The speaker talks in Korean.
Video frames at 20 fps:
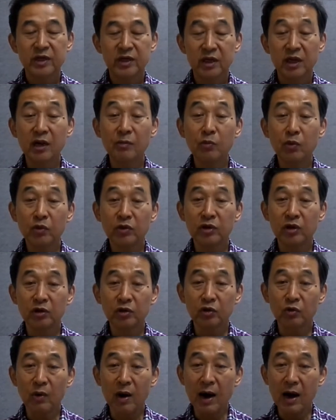일본
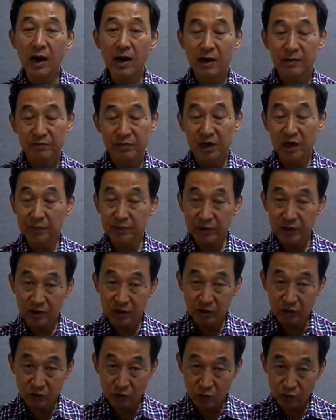열도와 필리핀
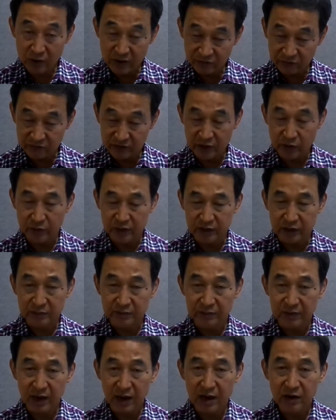열도를 외국이라고
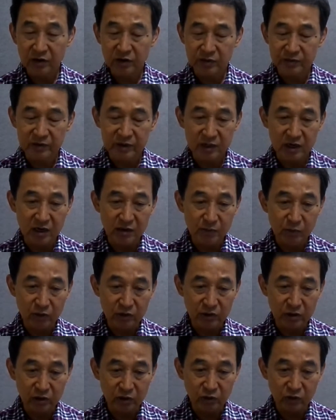했습니다. 그러면
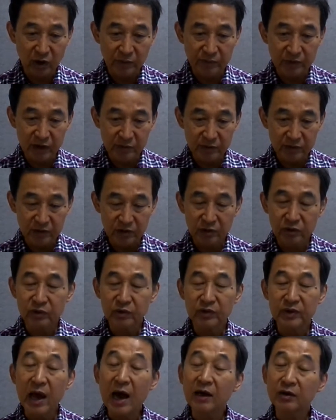일본 열도와 필리핀
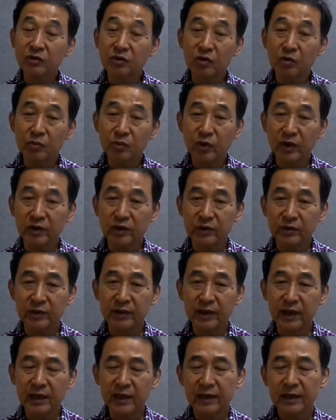열도 양쪽을 봐야
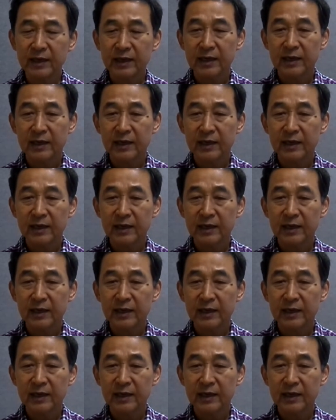되는데